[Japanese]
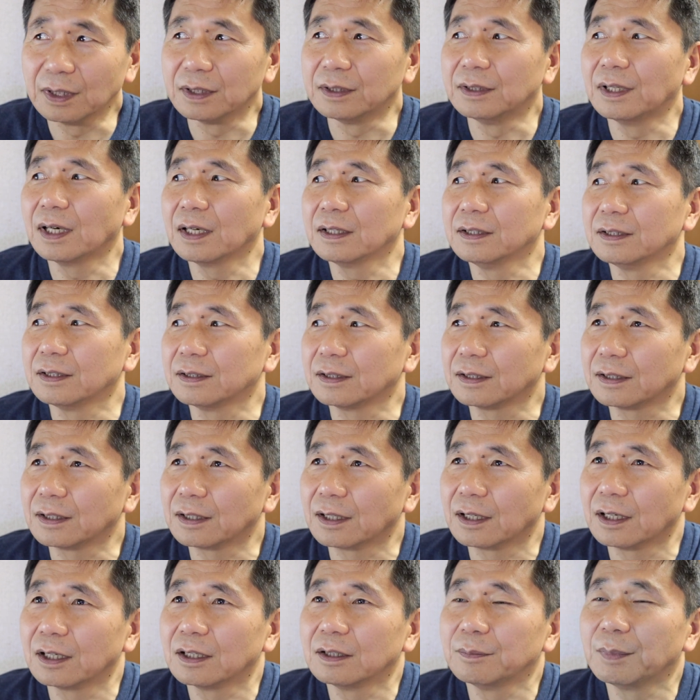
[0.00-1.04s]
で、第1
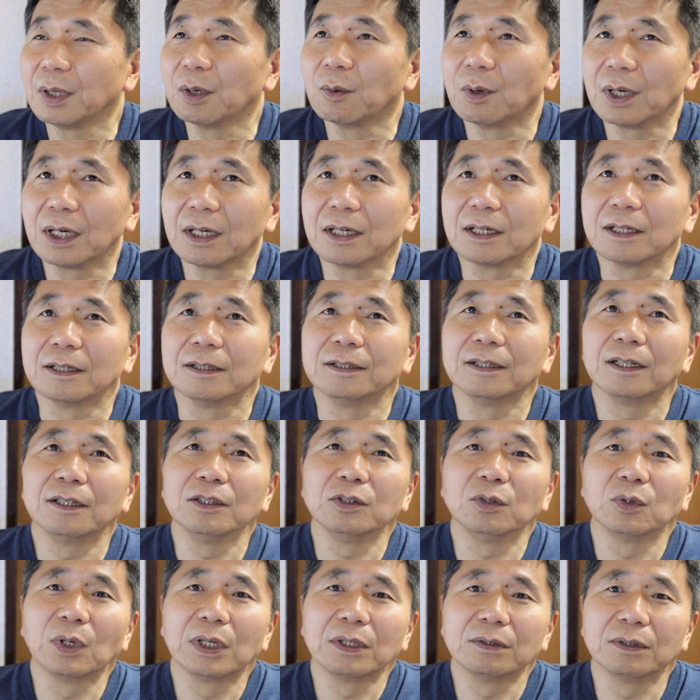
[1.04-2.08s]
1回目は
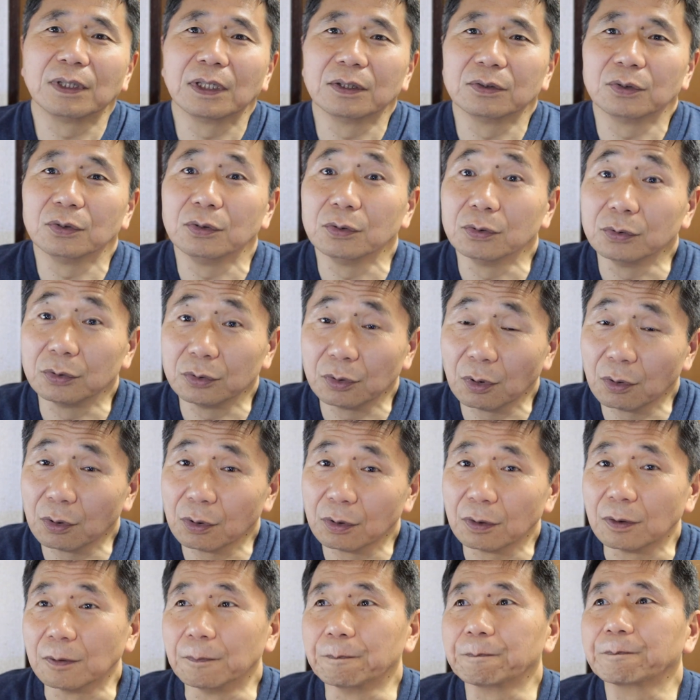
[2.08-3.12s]
何をやるかという
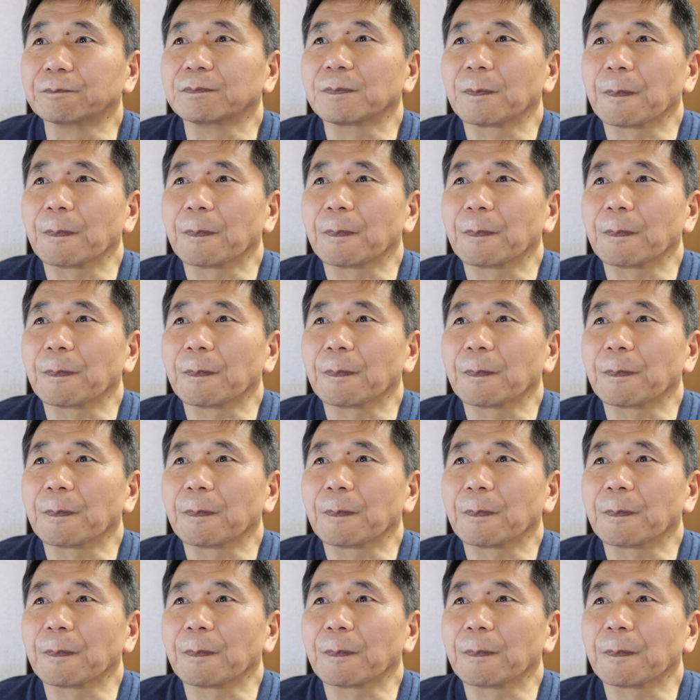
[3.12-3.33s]
と